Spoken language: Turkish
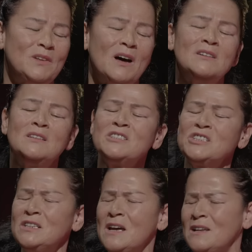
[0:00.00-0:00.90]
Dağı
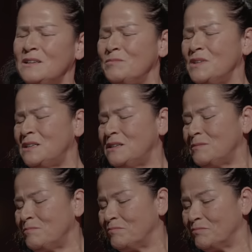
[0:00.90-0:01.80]
daşı deldim gittim